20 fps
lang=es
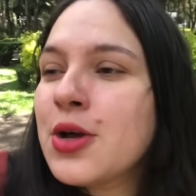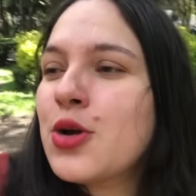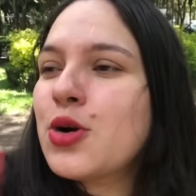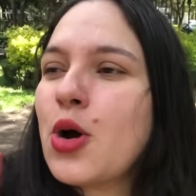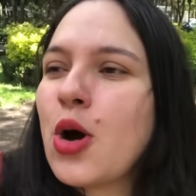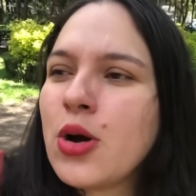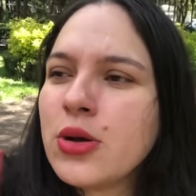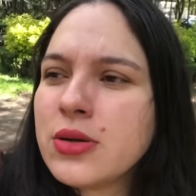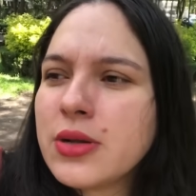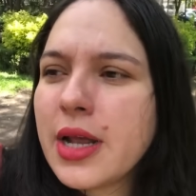
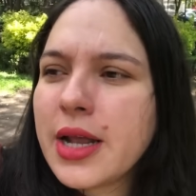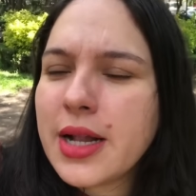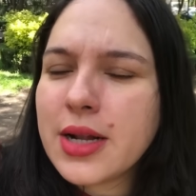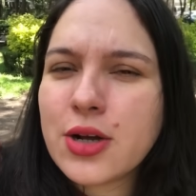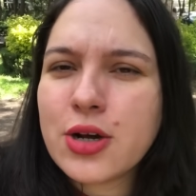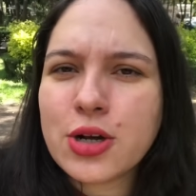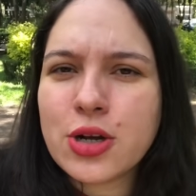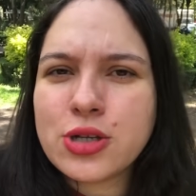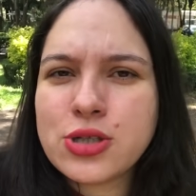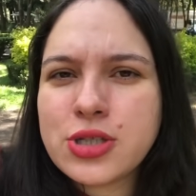con el
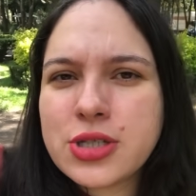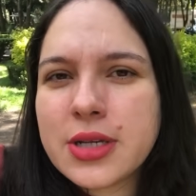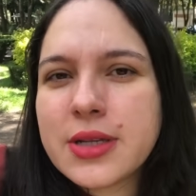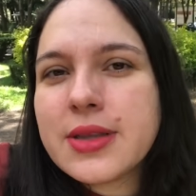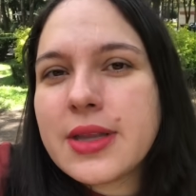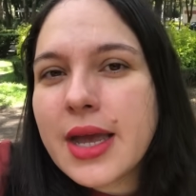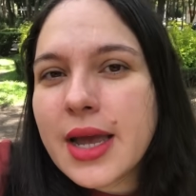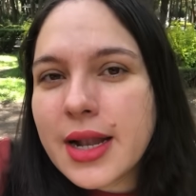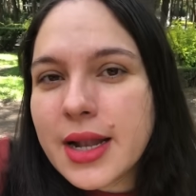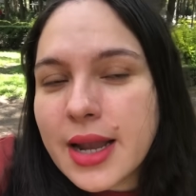crunchy
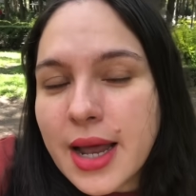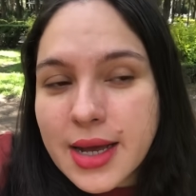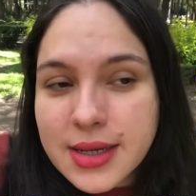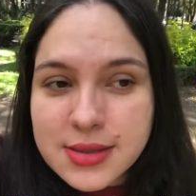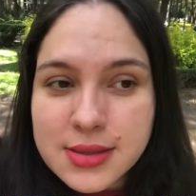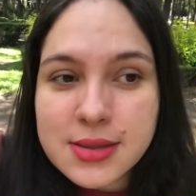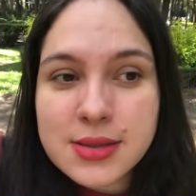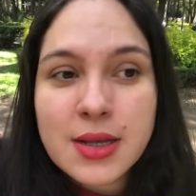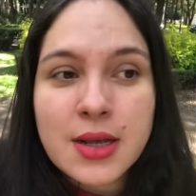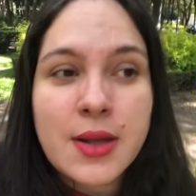de
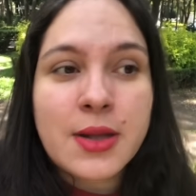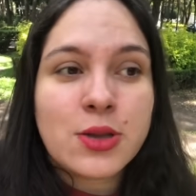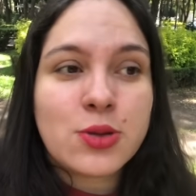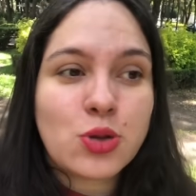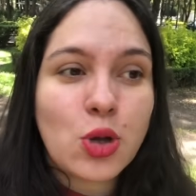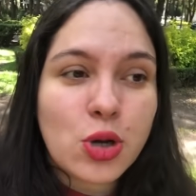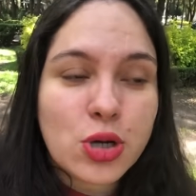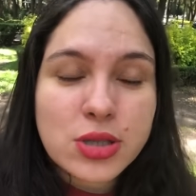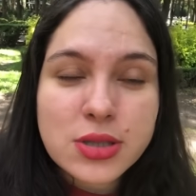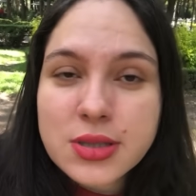las
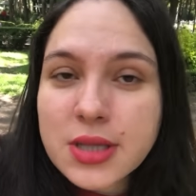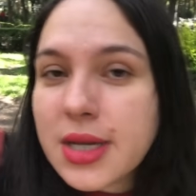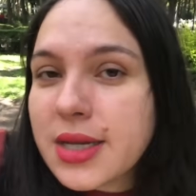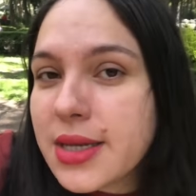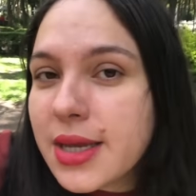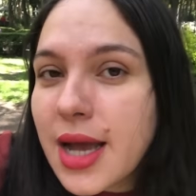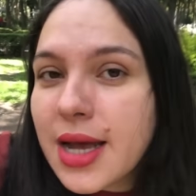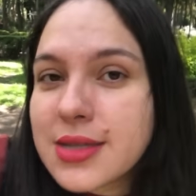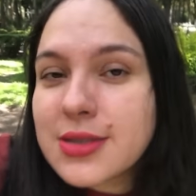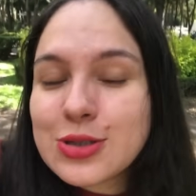
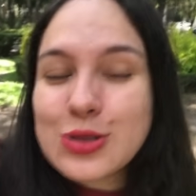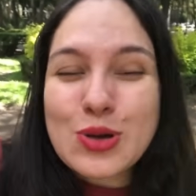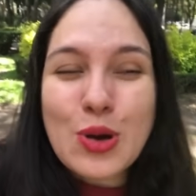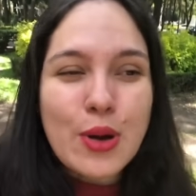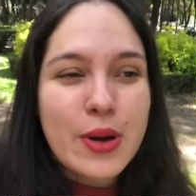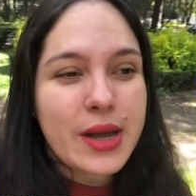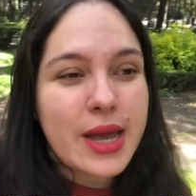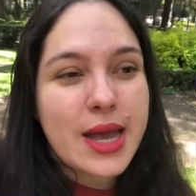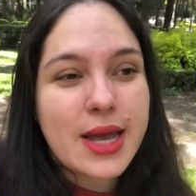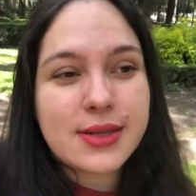tortillas,
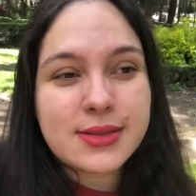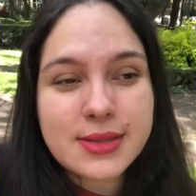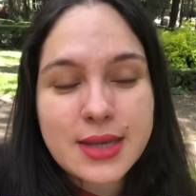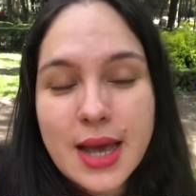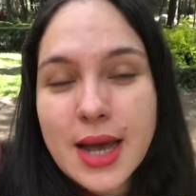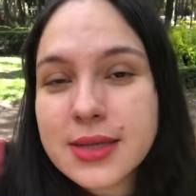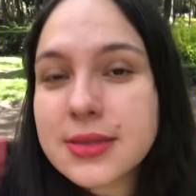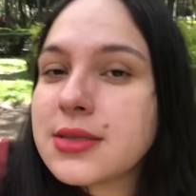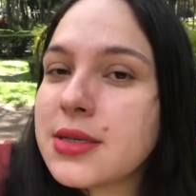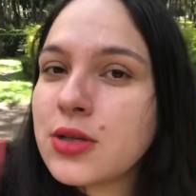con ese
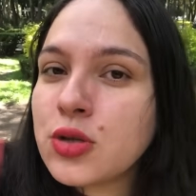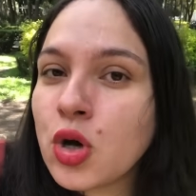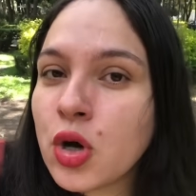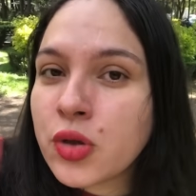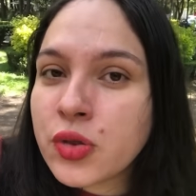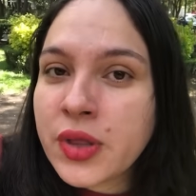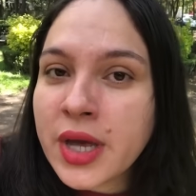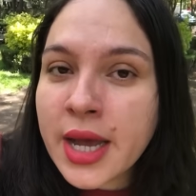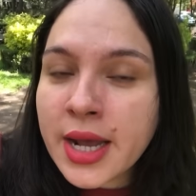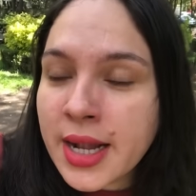ácido
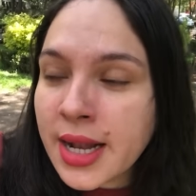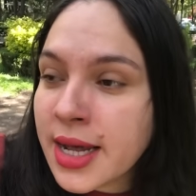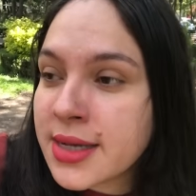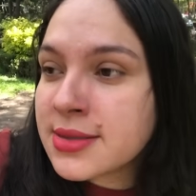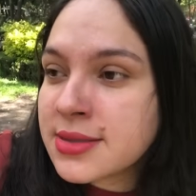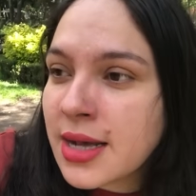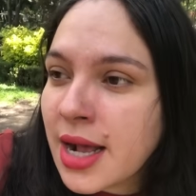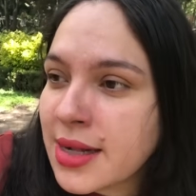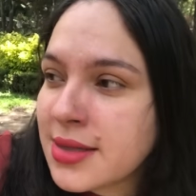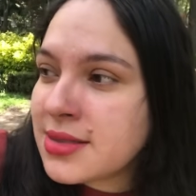de la
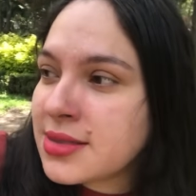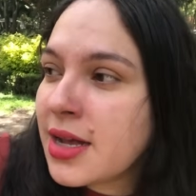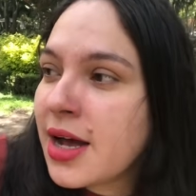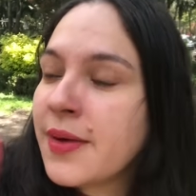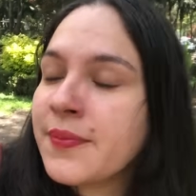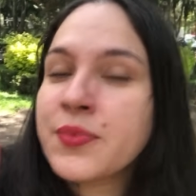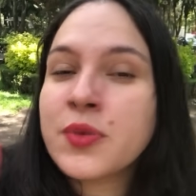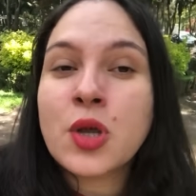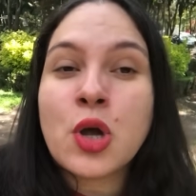salsa,